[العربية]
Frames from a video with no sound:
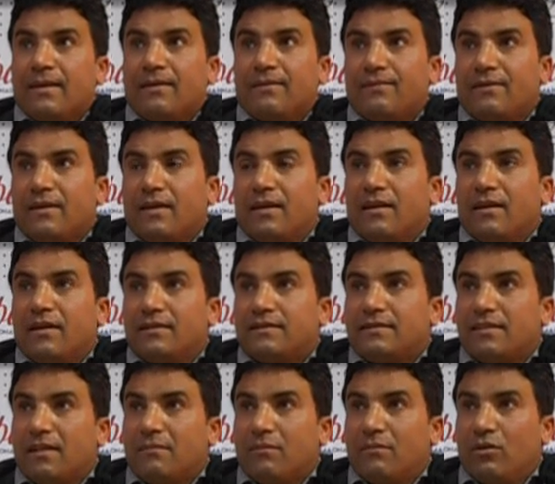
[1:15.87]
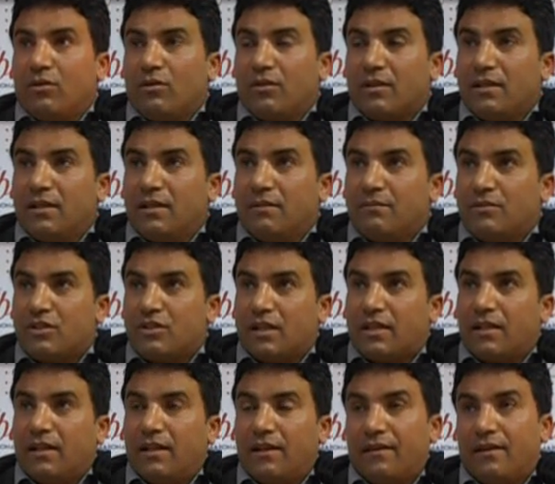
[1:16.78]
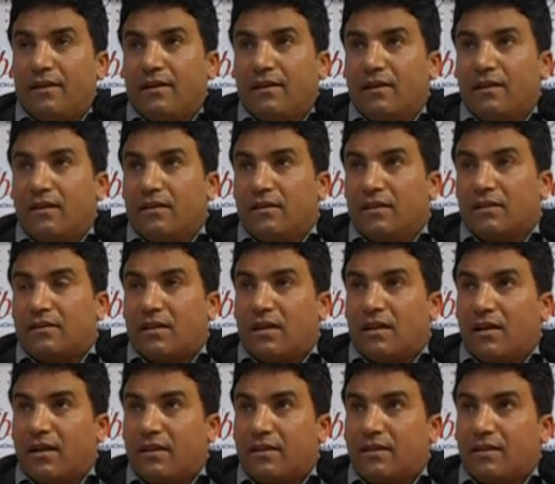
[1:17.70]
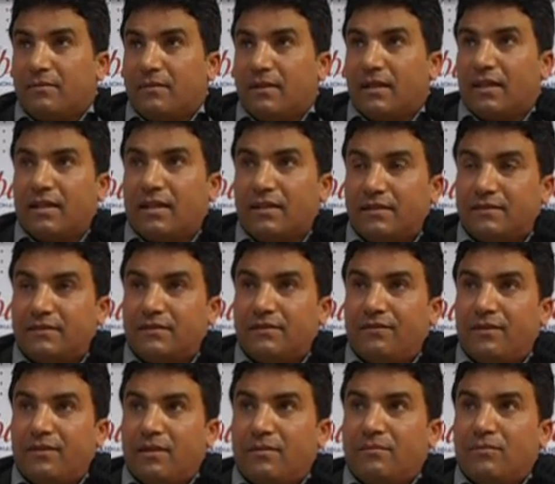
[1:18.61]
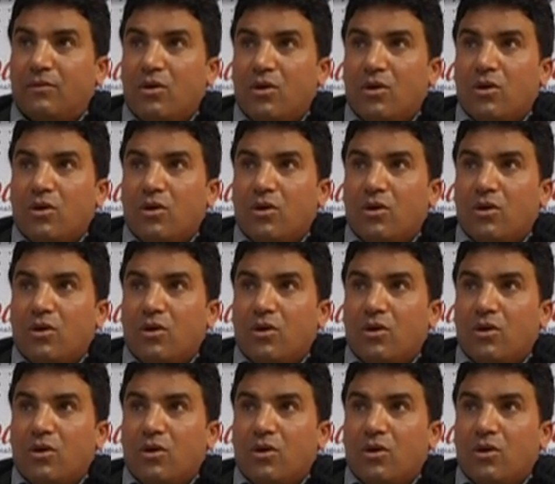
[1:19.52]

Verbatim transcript: فسلب الحريه بالشكل هذايا يطرح اكثر من نقاط استفهام